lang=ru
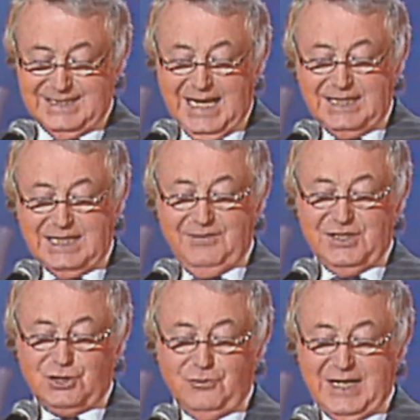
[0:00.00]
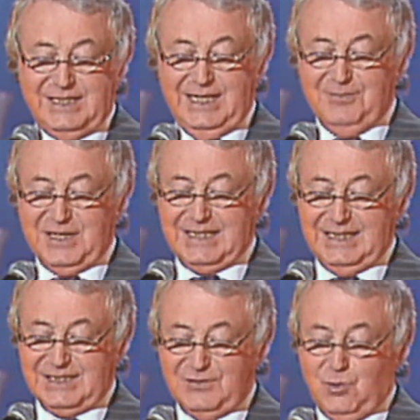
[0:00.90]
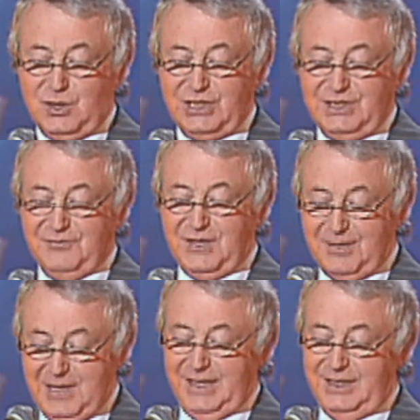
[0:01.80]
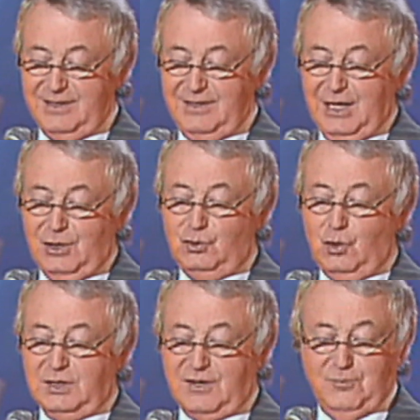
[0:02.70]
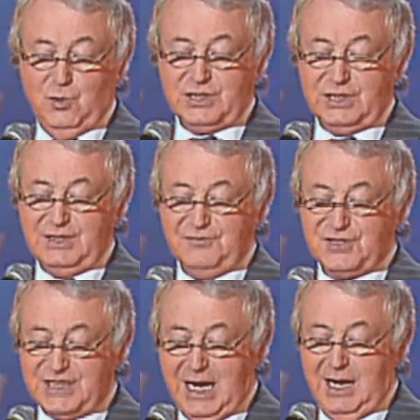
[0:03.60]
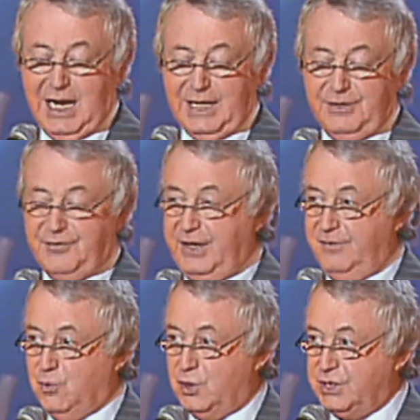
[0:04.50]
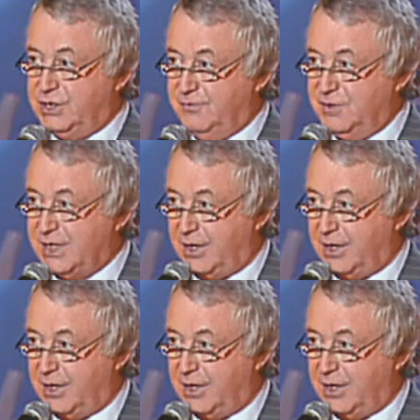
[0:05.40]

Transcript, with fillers: Знаете ли вы, что в России мерседесов больше, чем в Германии, долларов больше, чем в США, а евреев больше, чем в